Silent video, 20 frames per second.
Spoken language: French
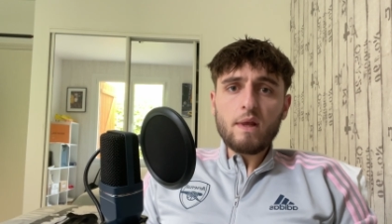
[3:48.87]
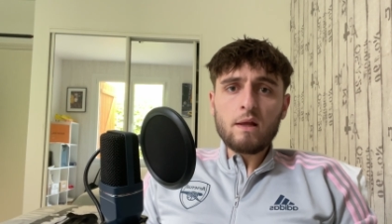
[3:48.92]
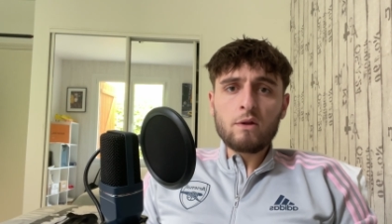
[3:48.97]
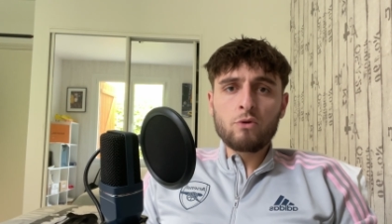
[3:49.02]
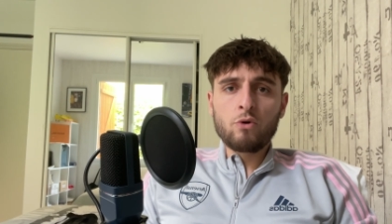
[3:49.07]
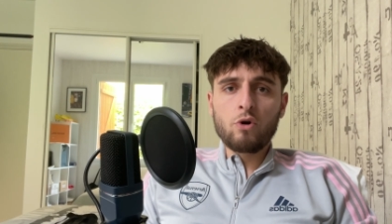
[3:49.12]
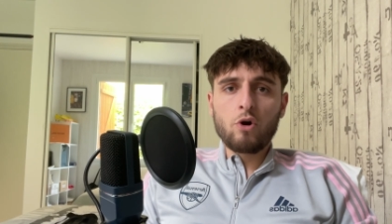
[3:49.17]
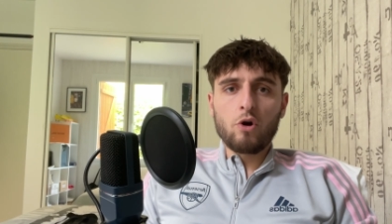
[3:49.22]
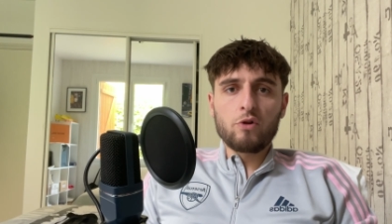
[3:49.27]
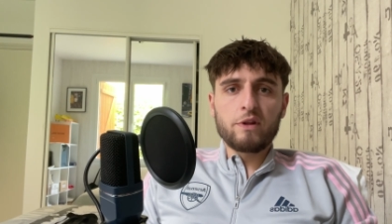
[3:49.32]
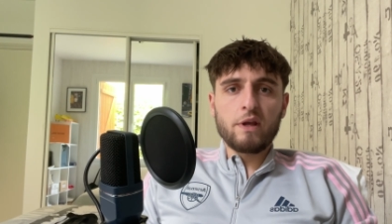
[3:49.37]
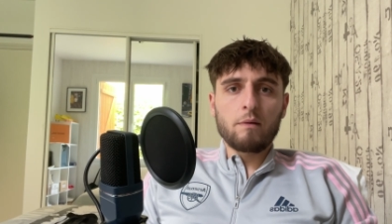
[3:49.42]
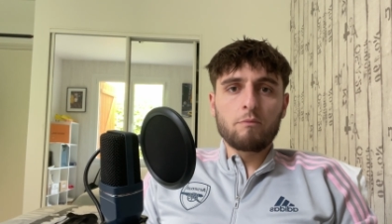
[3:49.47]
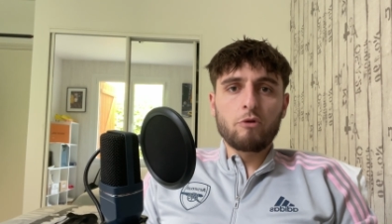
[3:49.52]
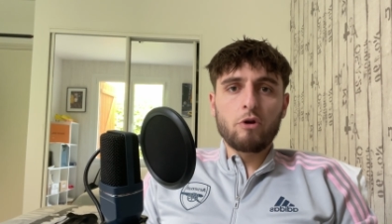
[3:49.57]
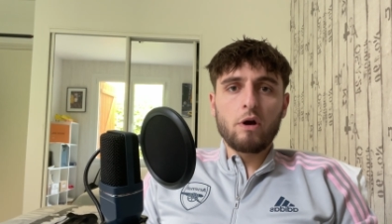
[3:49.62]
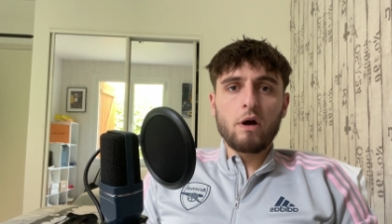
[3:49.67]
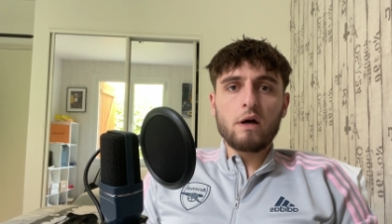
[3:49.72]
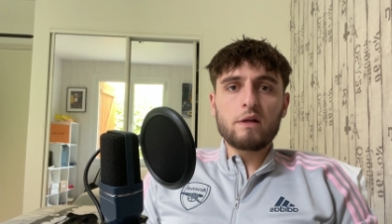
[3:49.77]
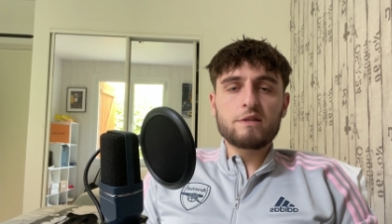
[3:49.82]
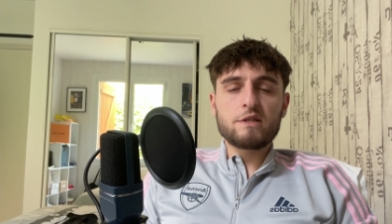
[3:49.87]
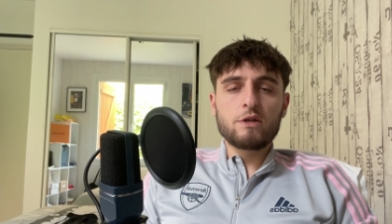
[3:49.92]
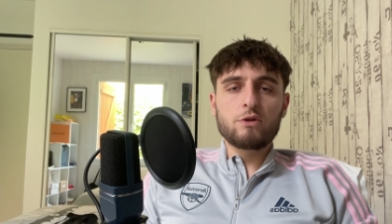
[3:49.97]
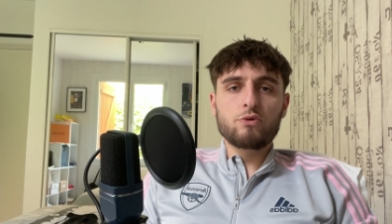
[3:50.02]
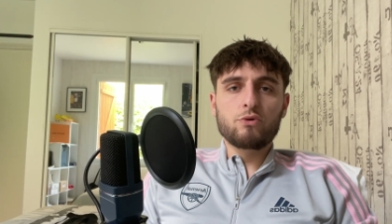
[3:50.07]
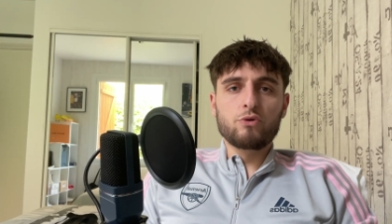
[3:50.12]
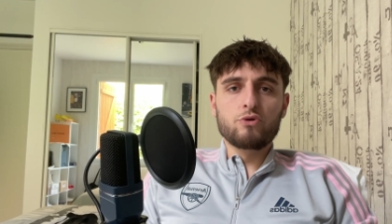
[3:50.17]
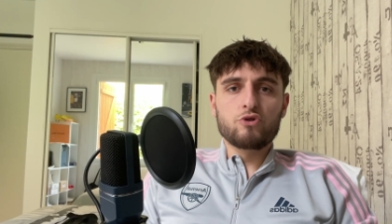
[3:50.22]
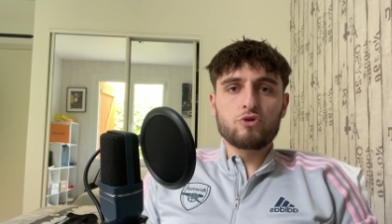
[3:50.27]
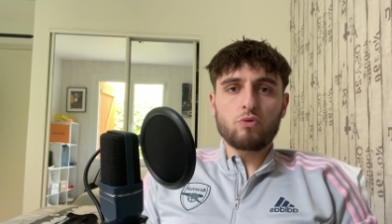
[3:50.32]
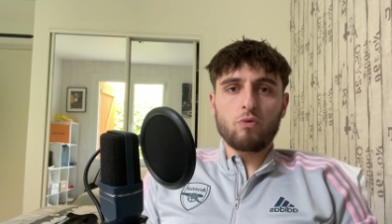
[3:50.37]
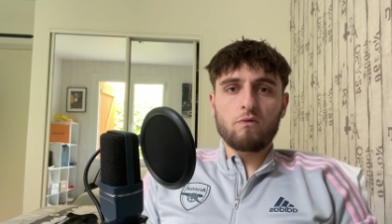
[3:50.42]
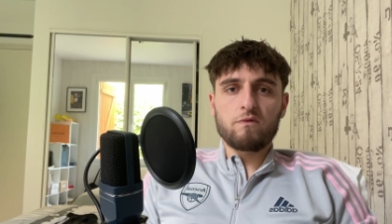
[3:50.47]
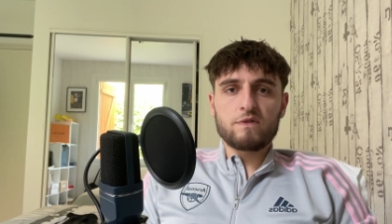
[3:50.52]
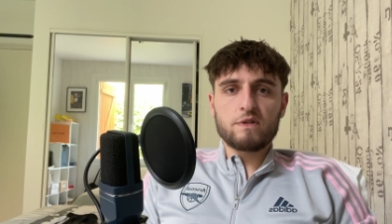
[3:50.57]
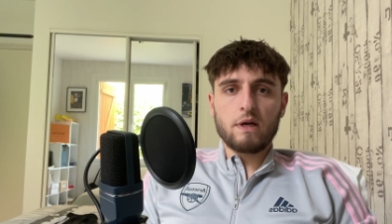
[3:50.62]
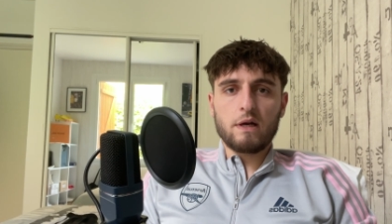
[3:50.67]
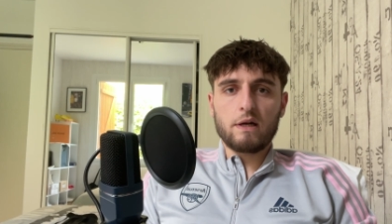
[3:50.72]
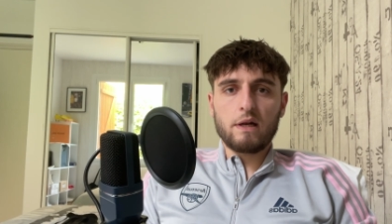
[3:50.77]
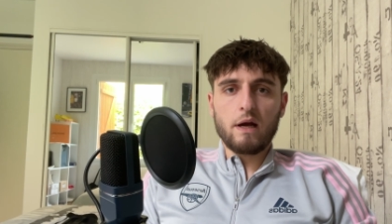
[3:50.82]
Donc en termes de gratitude, je trouve
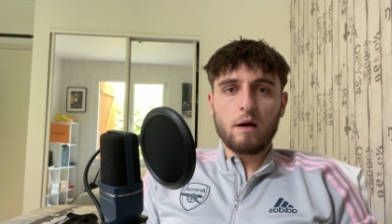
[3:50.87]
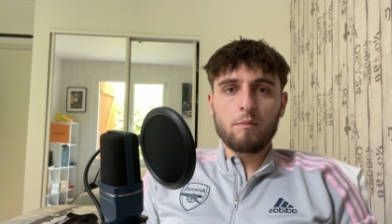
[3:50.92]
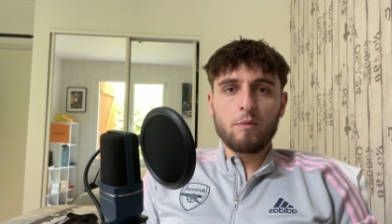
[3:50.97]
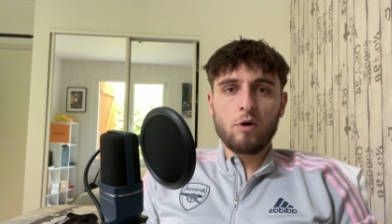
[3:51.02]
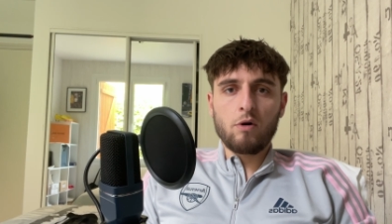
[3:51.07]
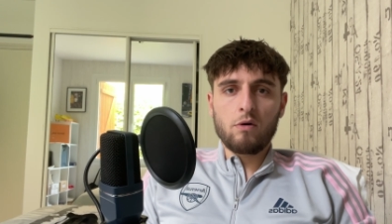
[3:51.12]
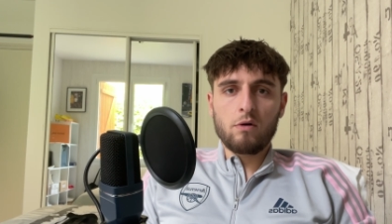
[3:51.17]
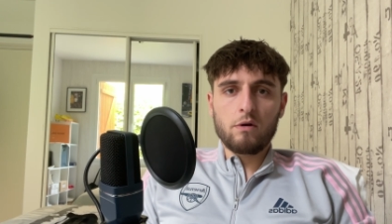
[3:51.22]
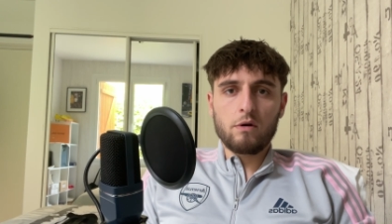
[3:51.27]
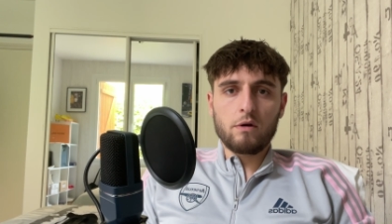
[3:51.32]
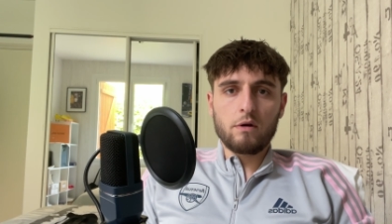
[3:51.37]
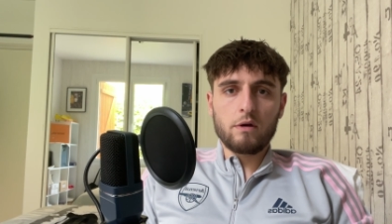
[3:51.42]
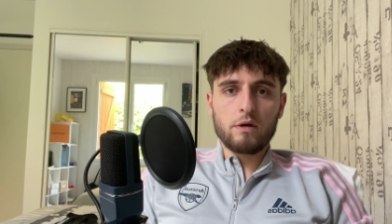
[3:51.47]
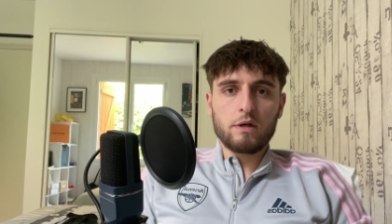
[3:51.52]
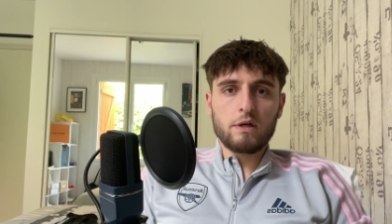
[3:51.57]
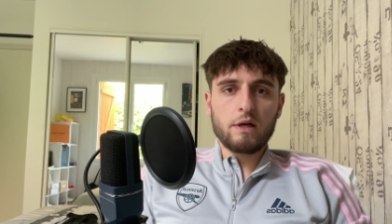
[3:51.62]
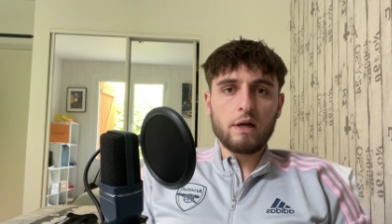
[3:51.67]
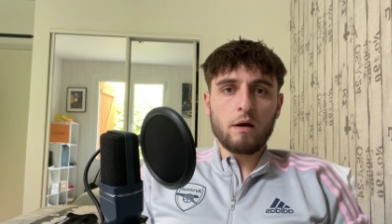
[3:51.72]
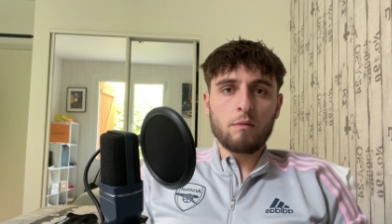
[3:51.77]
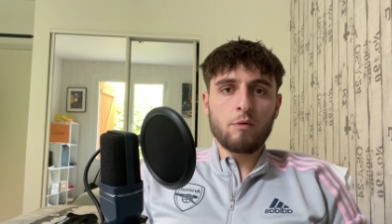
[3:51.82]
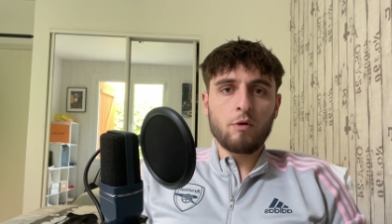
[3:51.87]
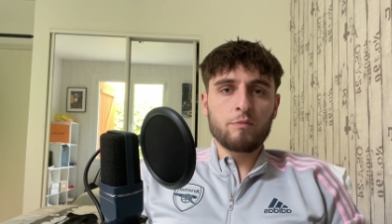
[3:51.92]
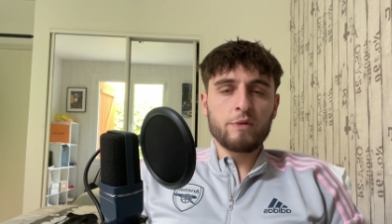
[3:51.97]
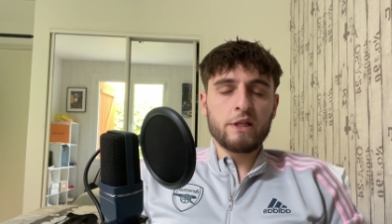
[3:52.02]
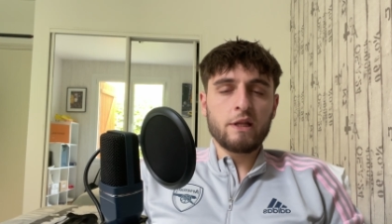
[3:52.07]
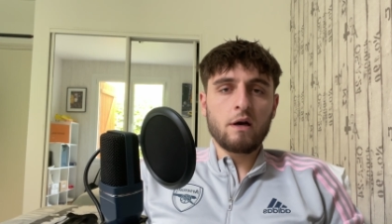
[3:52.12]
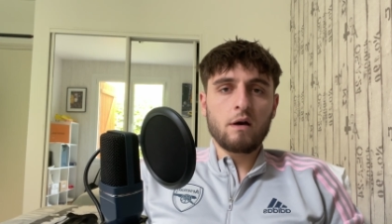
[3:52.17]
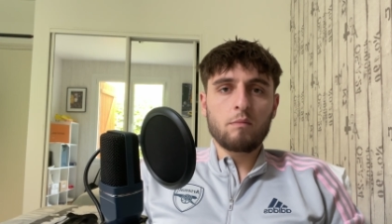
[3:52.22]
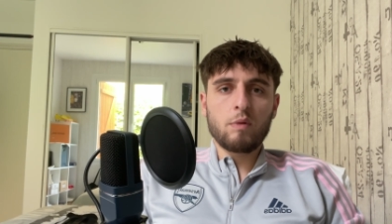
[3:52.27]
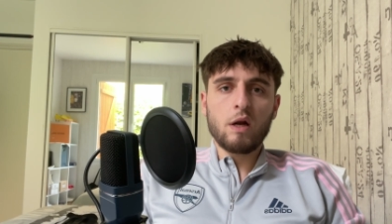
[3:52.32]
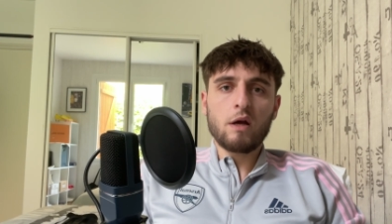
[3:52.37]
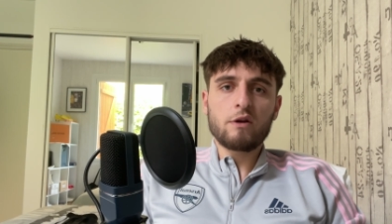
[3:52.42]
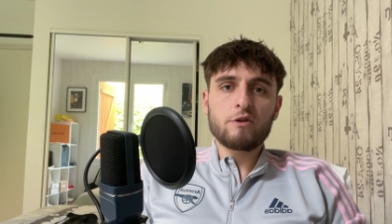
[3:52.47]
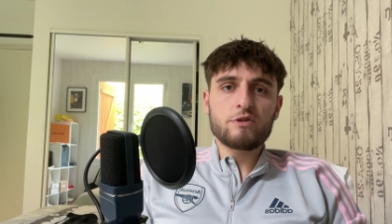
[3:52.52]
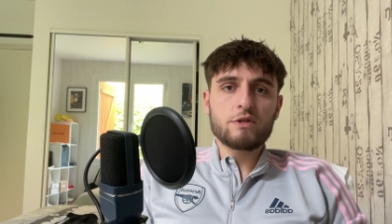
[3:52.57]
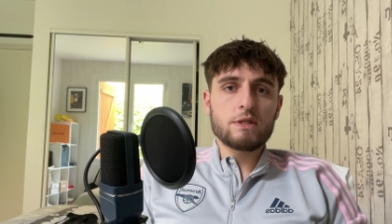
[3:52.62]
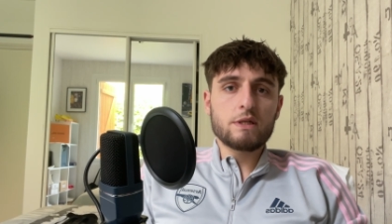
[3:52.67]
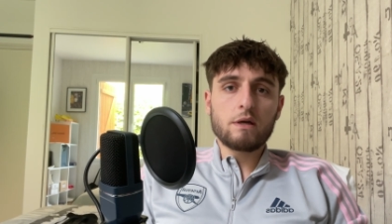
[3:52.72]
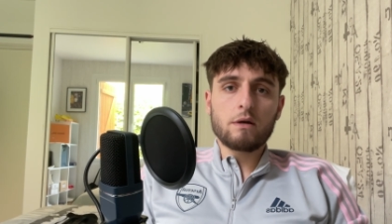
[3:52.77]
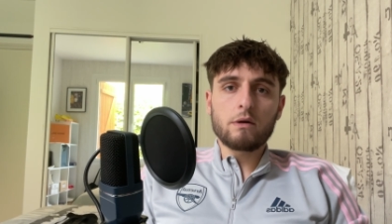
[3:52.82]
ça clairement clairement minable. Hein. je
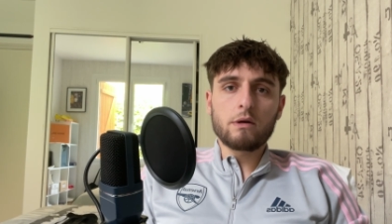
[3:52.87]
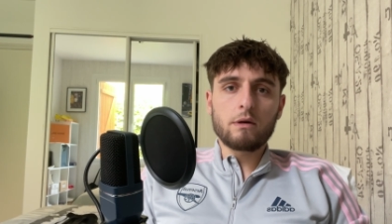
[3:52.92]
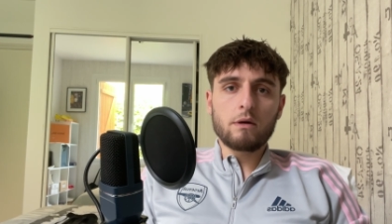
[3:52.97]
veux dire,